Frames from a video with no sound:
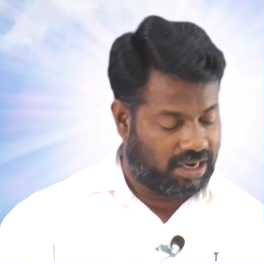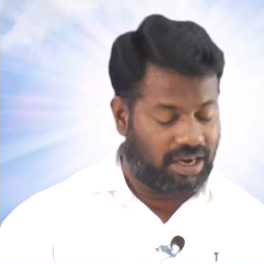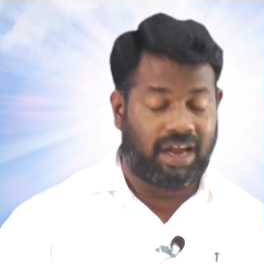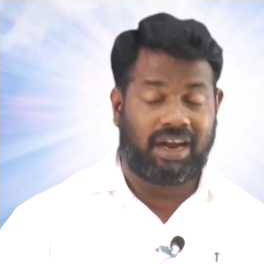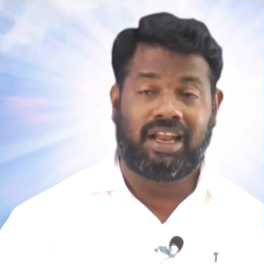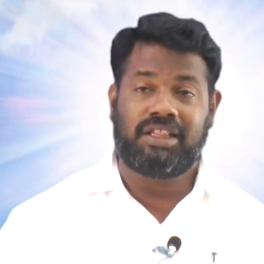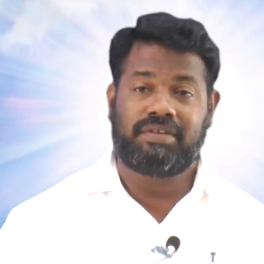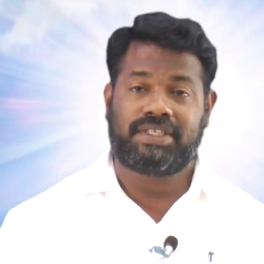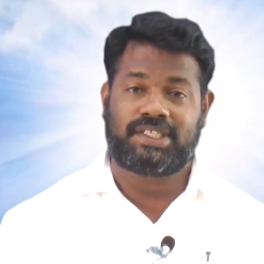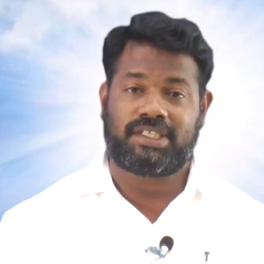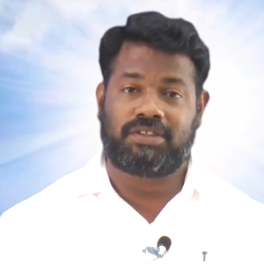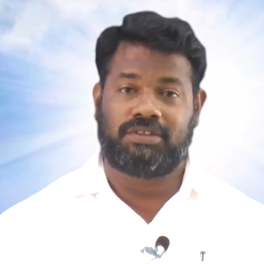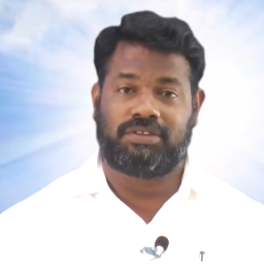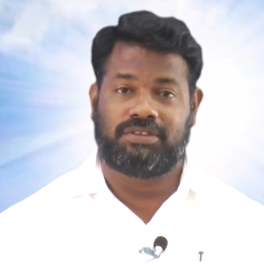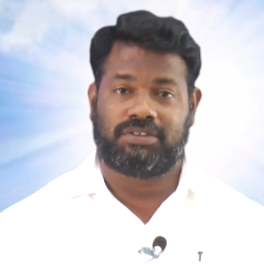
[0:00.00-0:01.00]
நாலாவது
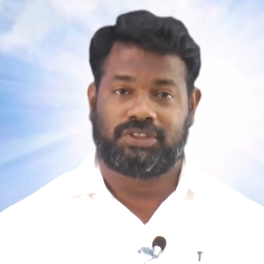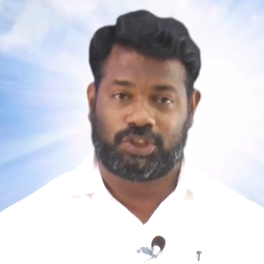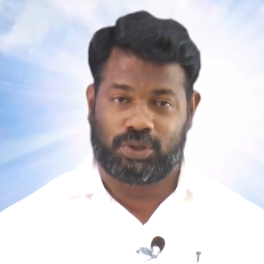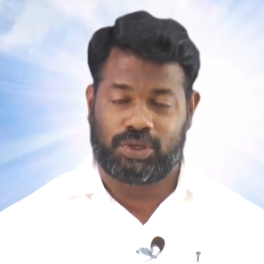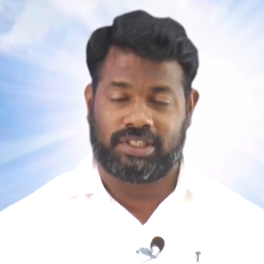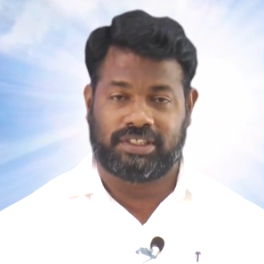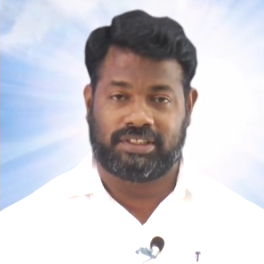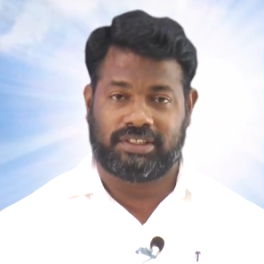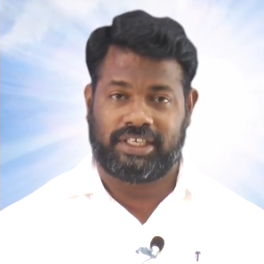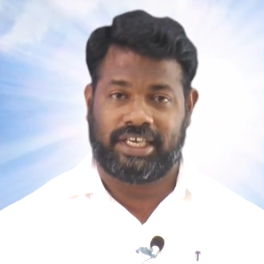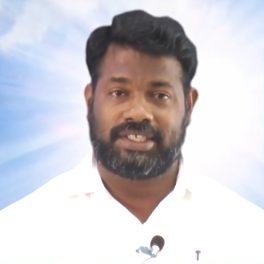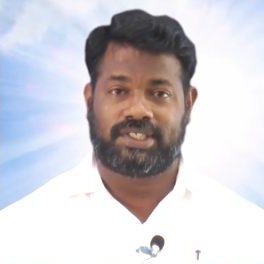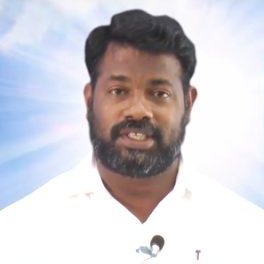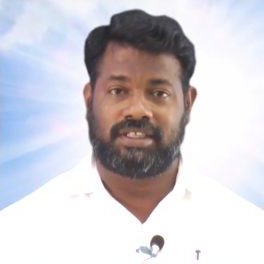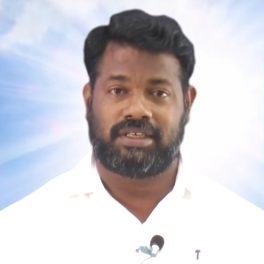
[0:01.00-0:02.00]
வசனம் சொல்லுது
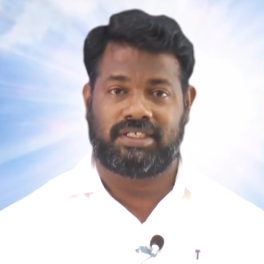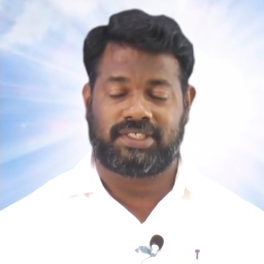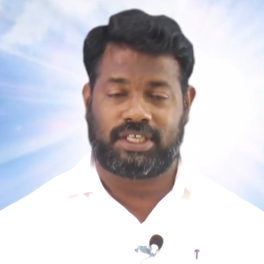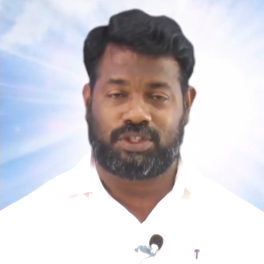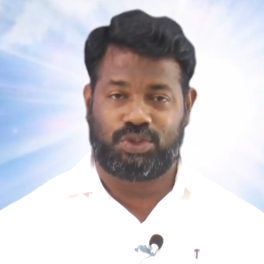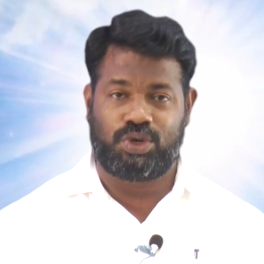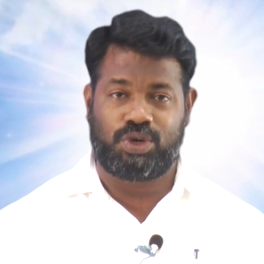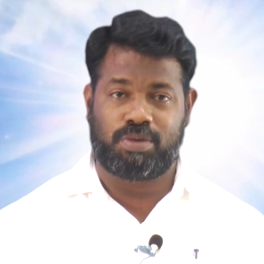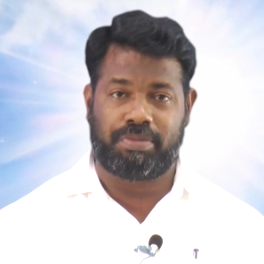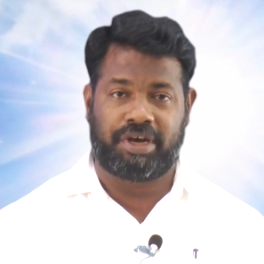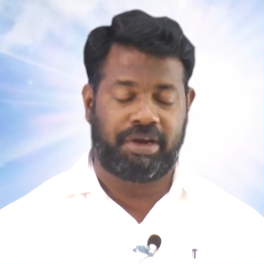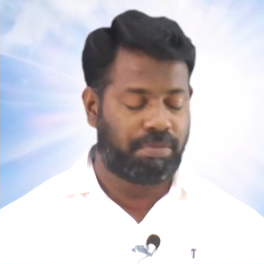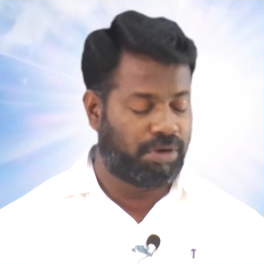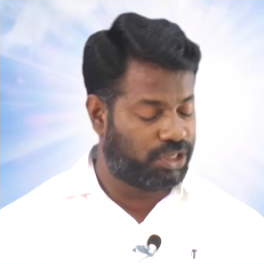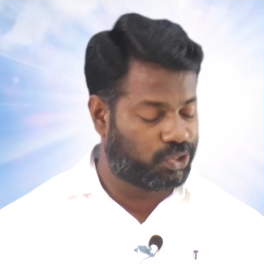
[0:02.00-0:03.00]
ஏசு இந்த சத்துருக்கு
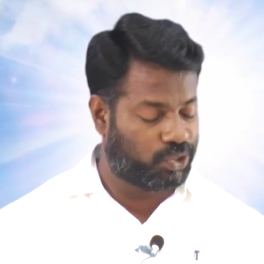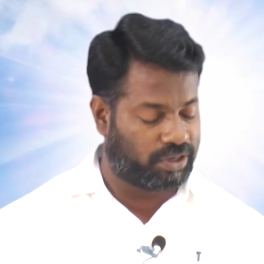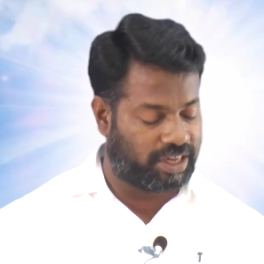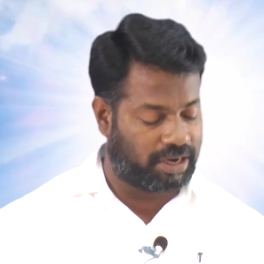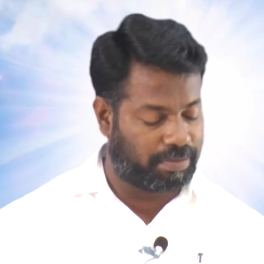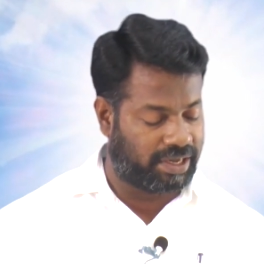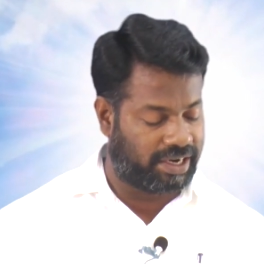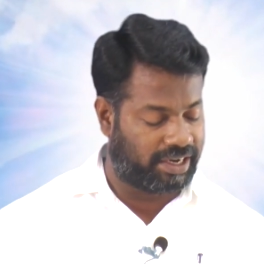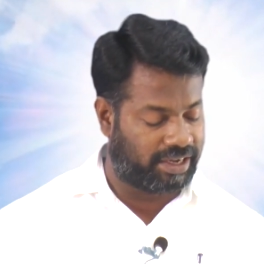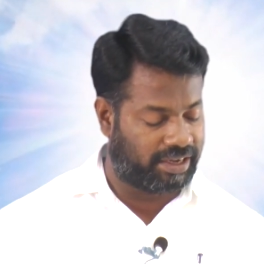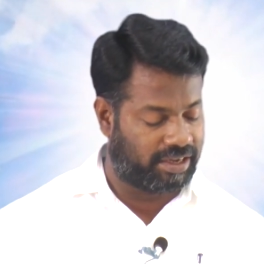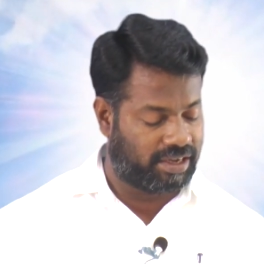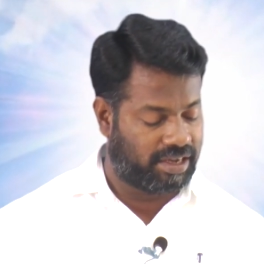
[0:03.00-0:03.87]
மறுமொழி சொல்றார் பாருங்க